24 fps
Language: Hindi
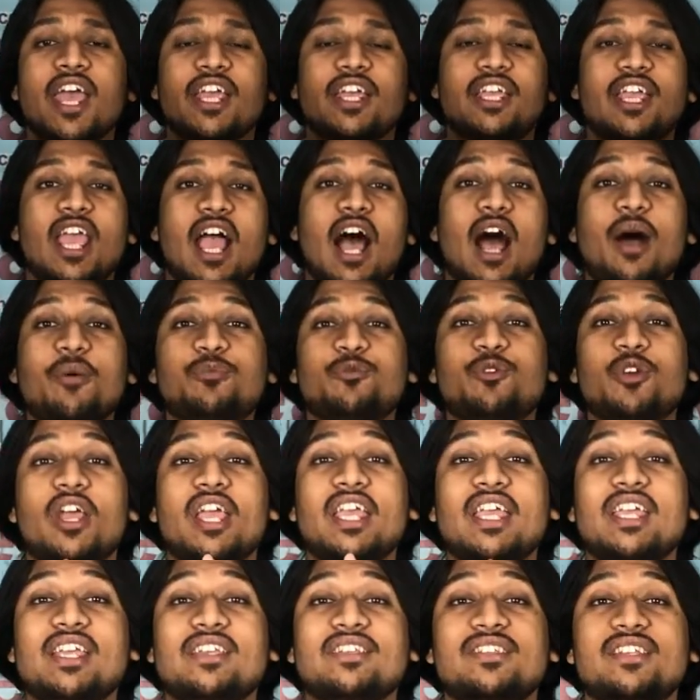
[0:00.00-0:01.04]
कि आप जो है
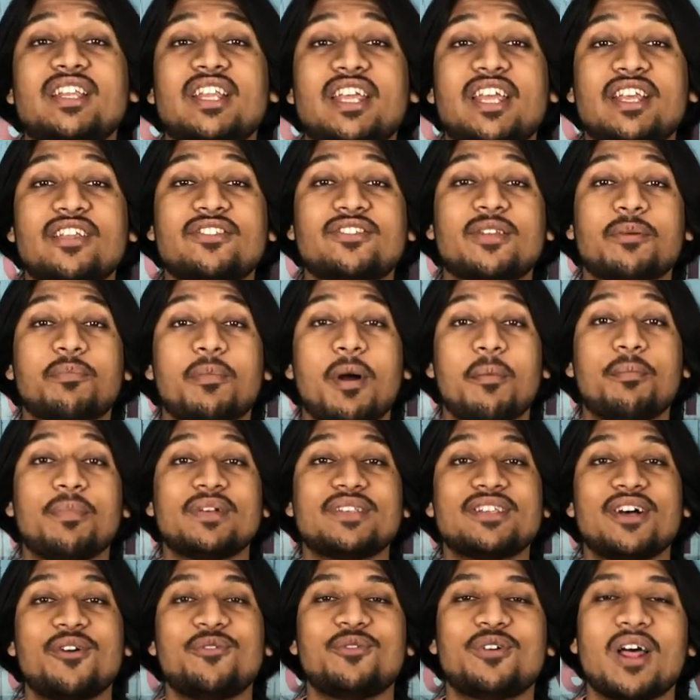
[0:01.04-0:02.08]
इजिली इन सब का
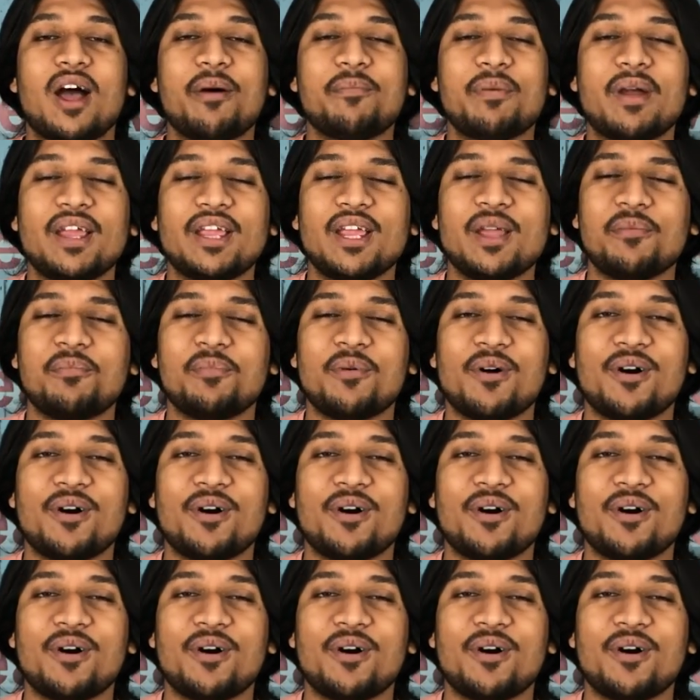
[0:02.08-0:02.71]
मजा उठा पाएंगे